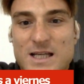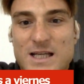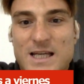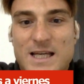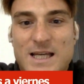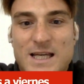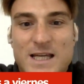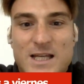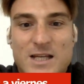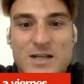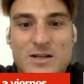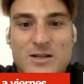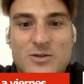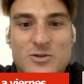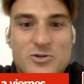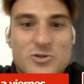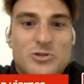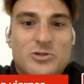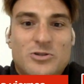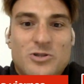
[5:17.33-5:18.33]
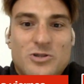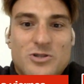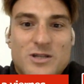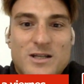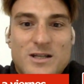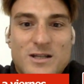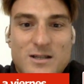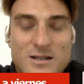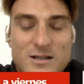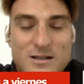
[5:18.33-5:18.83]
eh, nosotros,
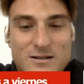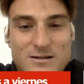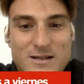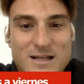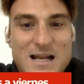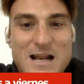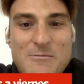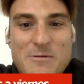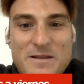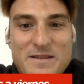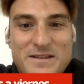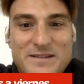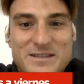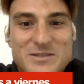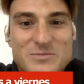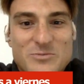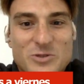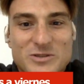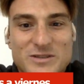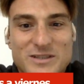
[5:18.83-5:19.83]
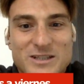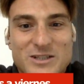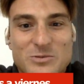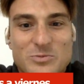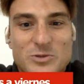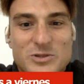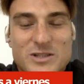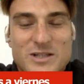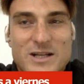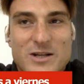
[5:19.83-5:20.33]
el, el albacetismo
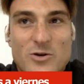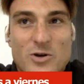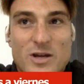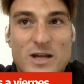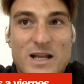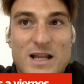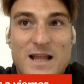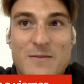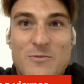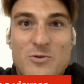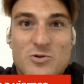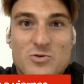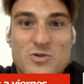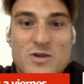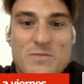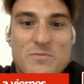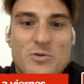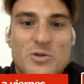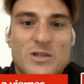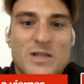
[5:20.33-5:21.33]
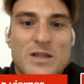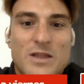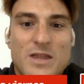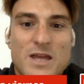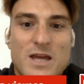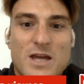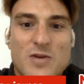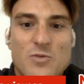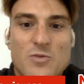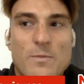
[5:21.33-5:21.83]
entero, pues creo que le damos una
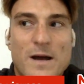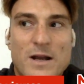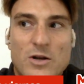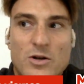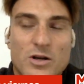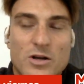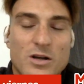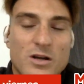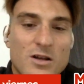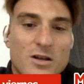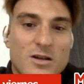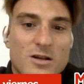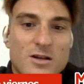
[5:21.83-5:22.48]
importancia y un valor